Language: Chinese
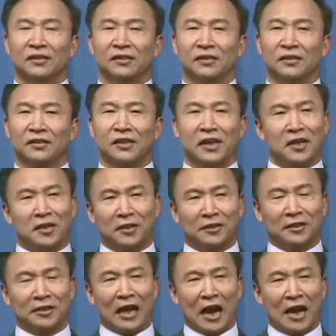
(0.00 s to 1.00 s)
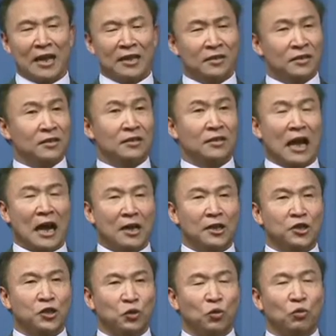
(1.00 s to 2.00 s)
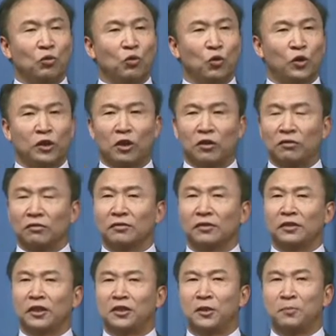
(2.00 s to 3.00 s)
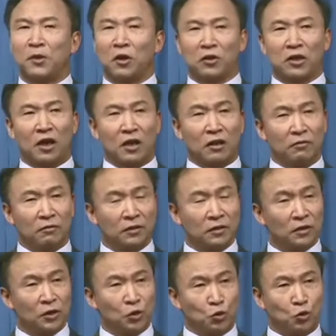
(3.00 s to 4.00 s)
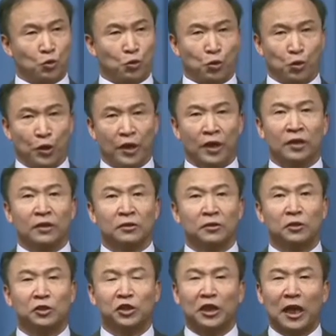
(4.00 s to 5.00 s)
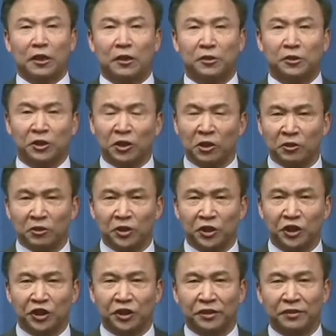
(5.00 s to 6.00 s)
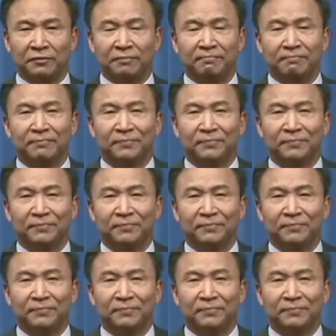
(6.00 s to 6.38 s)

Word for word: 再一个打来打了酒，回到三圣庙这儿，雪下的正紧。